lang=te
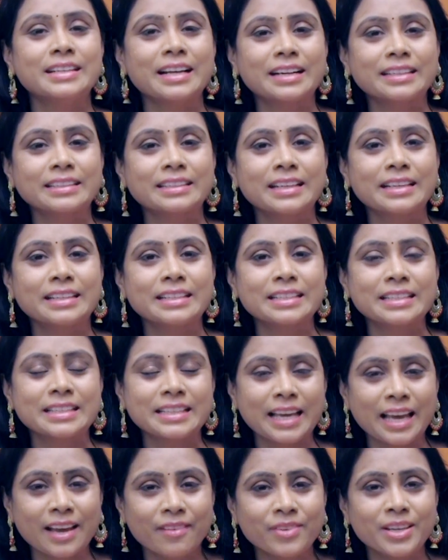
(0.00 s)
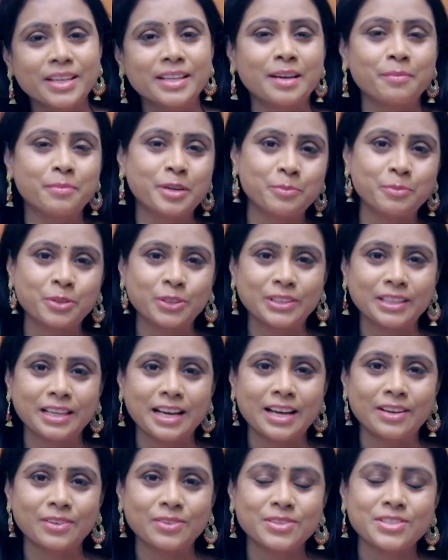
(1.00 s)
డాక్టర్ కేవి రమణమూర్తి
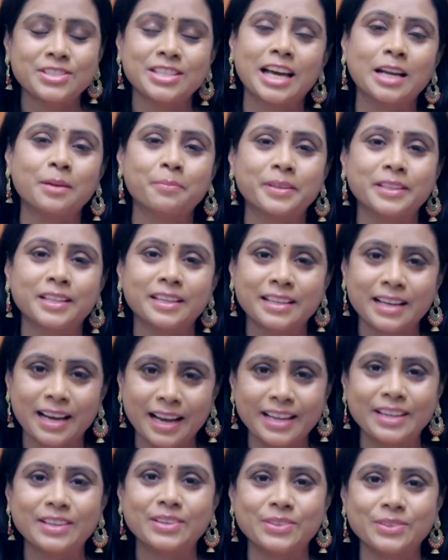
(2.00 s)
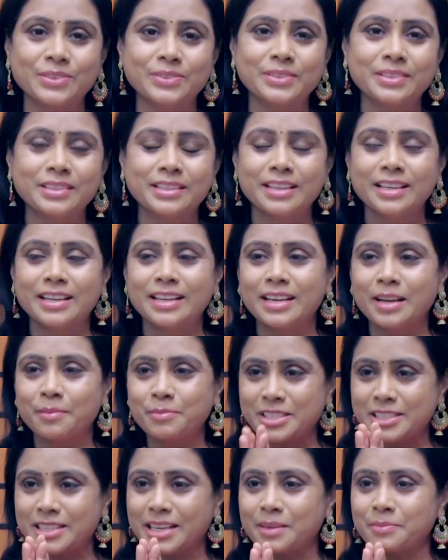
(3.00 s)
గారు జానపద గాయకులు
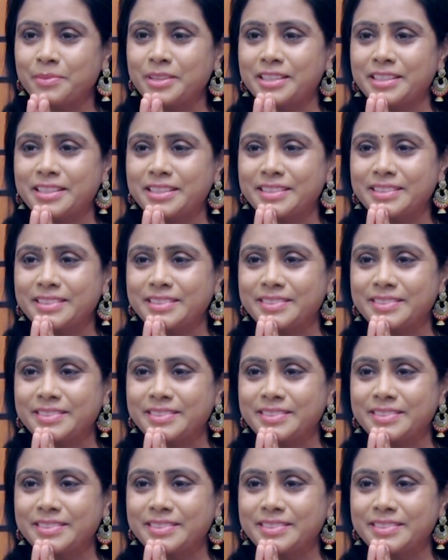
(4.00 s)
నమస్కారం అండి